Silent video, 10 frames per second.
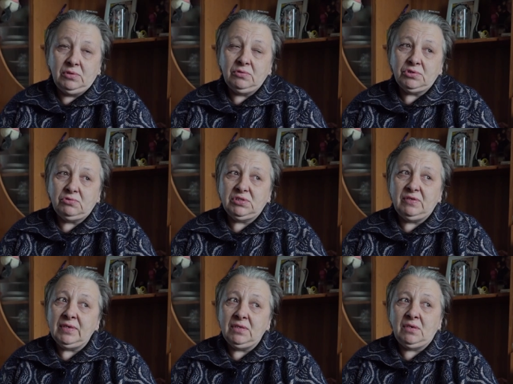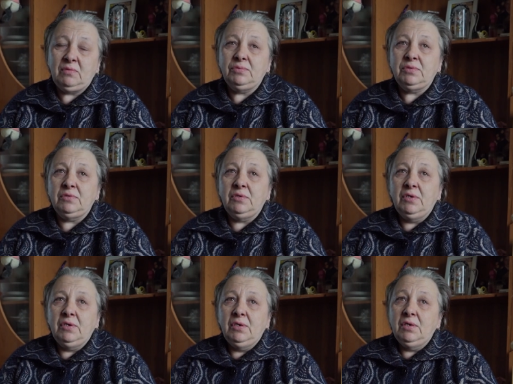Антоша, вставай на работу.
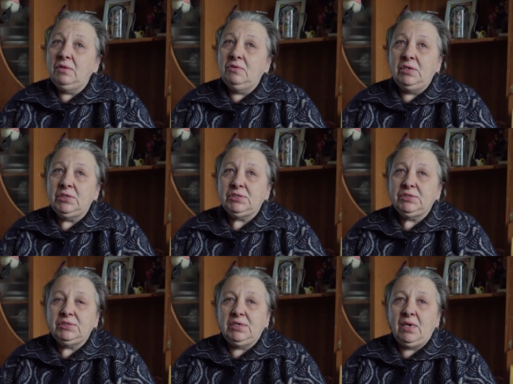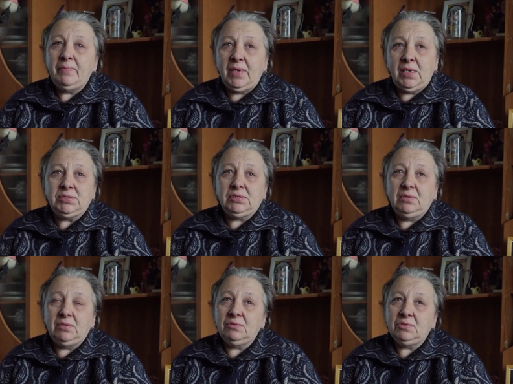Ён ляжыць, я опять.
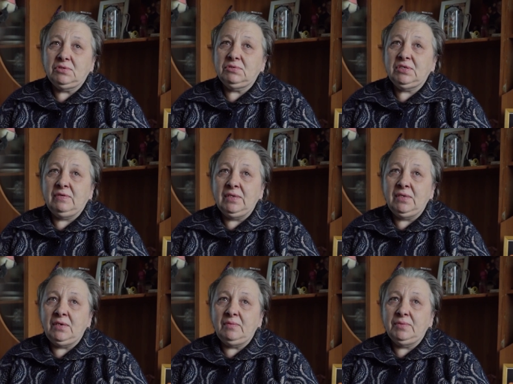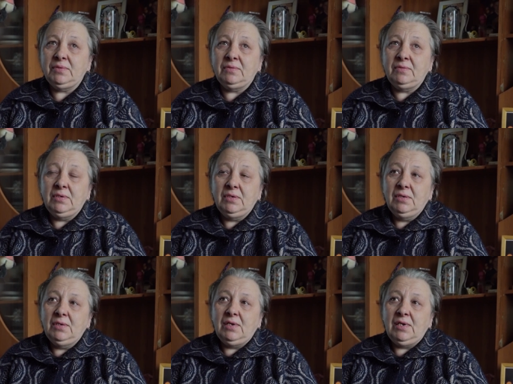Антоша, вставай на работу.
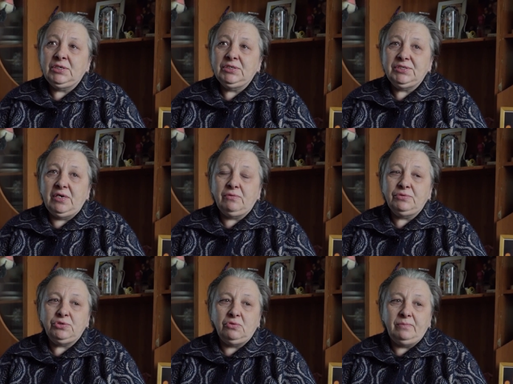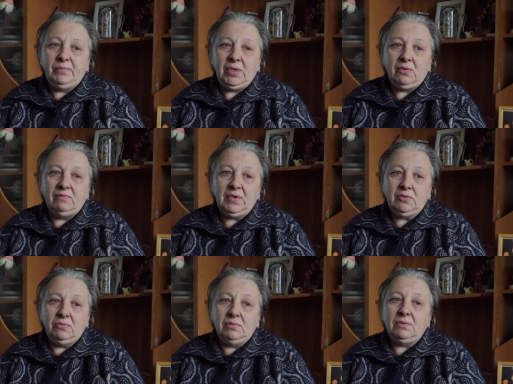Ляжыць, я ўсё, беру
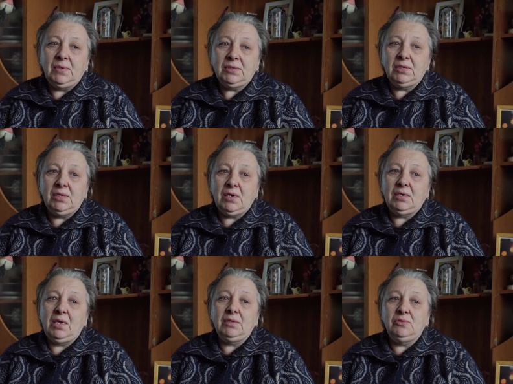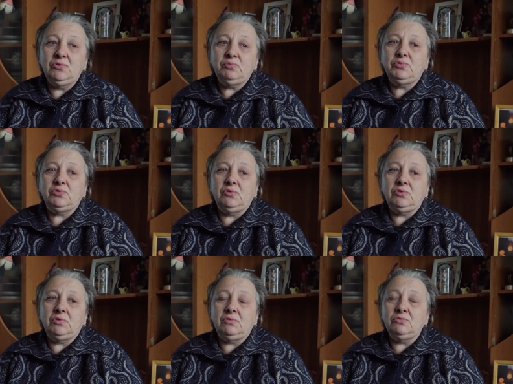воду, Открыла кран, иду с
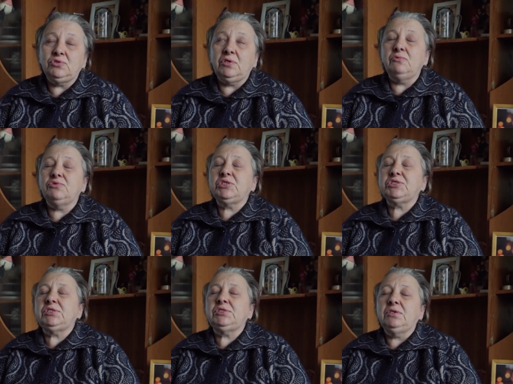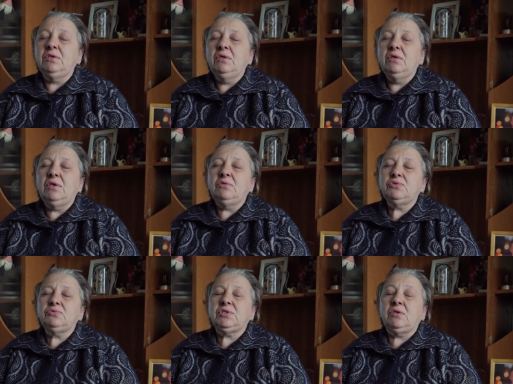пустой кружкой, он еще сидит. Я
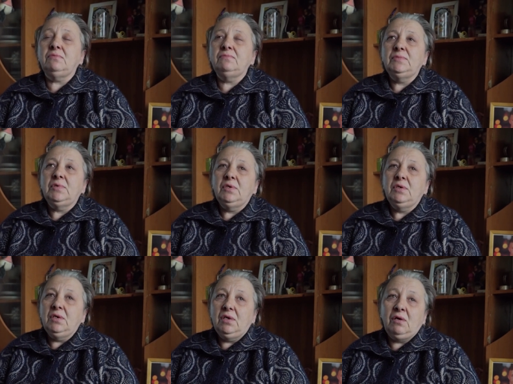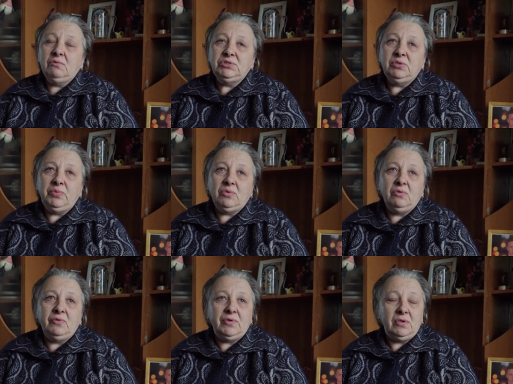уже устал. Я говорю, иди пей
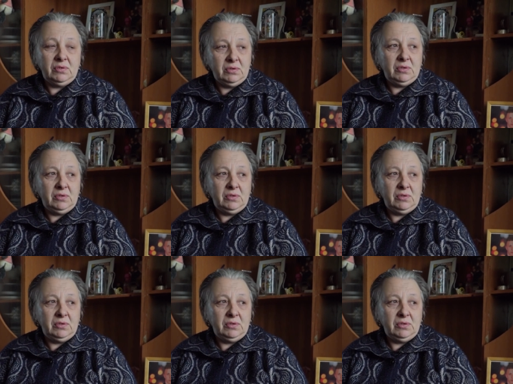кофе,